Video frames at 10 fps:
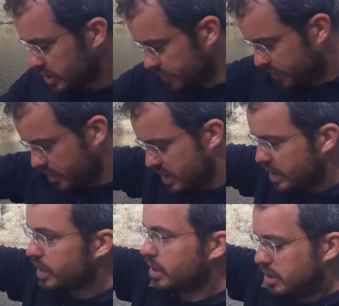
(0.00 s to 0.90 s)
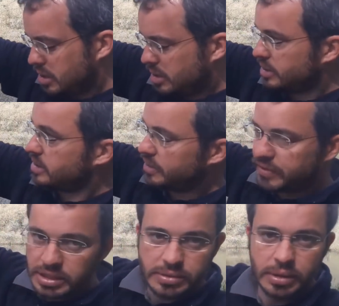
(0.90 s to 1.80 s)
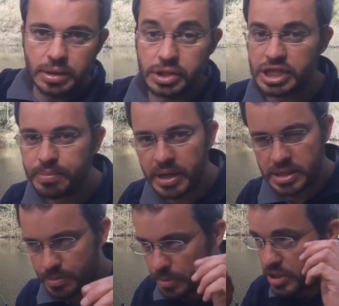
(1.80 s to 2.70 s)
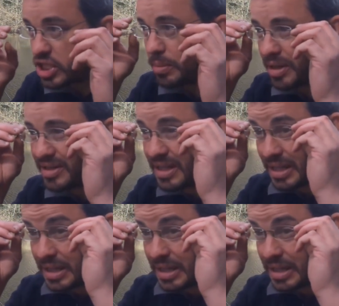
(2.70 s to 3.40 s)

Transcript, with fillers: Sauf qu'il y a ça de vase quoi. Alors, je dis pas que c'est pas pêchable, hein.